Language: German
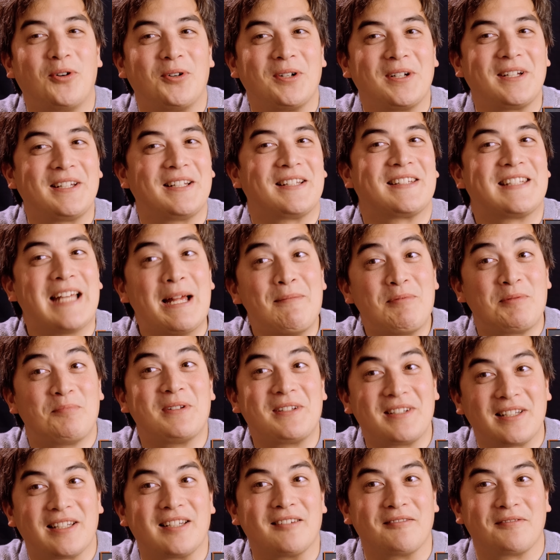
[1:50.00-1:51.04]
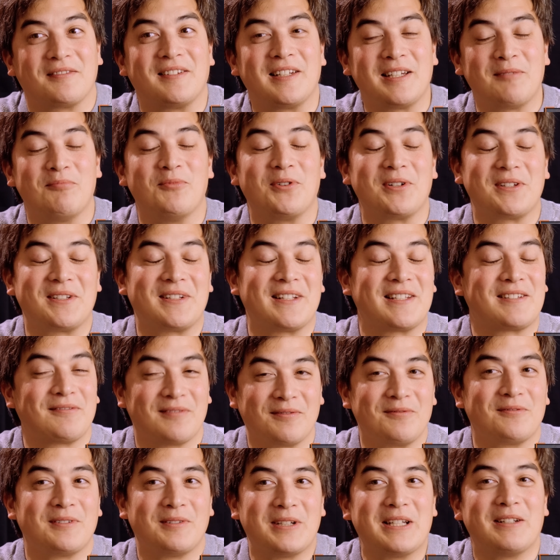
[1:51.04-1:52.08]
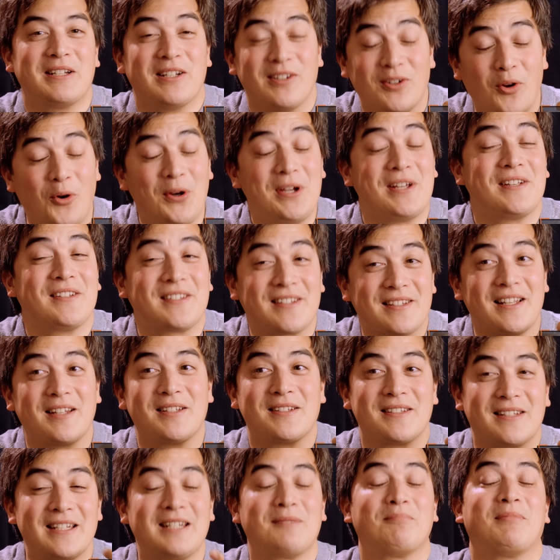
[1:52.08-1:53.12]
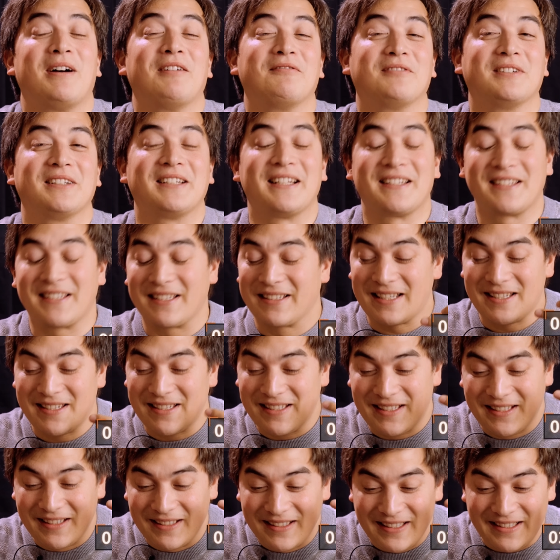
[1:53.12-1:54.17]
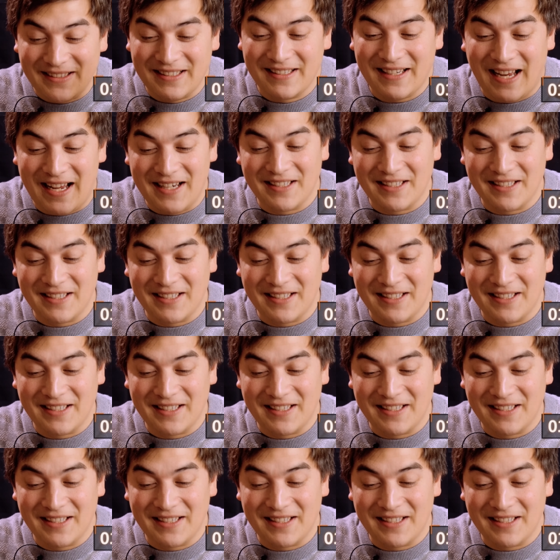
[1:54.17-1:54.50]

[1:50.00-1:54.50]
konkret selbst betrifft. Ich möchte das Neues sichtbar wird, dass, dass ich nicht den